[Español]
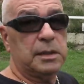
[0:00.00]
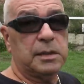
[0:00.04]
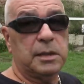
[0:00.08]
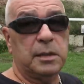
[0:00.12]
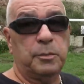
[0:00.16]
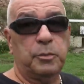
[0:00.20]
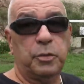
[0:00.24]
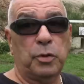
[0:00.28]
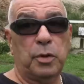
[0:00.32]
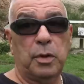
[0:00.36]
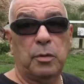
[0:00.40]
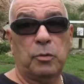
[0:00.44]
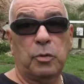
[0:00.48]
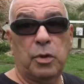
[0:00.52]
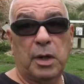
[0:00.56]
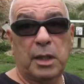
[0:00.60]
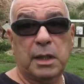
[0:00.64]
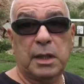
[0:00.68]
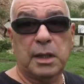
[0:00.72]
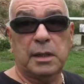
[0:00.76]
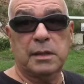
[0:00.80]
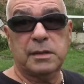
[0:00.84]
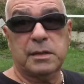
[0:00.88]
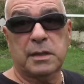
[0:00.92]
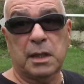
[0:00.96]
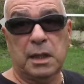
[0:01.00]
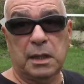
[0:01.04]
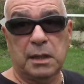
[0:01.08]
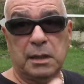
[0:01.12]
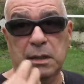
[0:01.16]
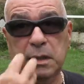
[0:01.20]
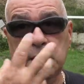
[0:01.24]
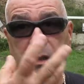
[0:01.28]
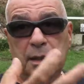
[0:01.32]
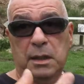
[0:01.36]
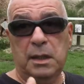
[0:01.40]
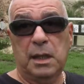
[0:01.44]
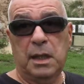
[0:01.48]
si podemos alcanzar
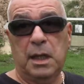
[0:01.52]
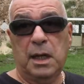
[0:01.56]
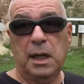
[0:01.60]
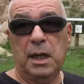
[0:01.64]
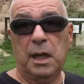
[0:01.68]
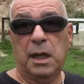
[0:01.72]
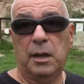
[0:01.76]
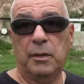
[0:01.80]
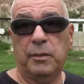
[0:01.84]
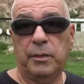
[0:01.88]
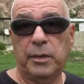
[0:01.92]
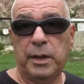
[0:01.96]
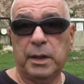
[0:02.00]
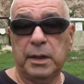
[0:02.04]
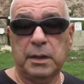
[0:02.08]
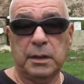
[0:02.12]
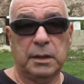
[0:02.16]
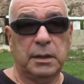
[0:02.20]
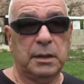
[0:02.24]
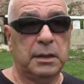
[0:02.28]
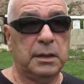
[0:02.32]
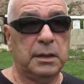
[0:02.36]
a ver.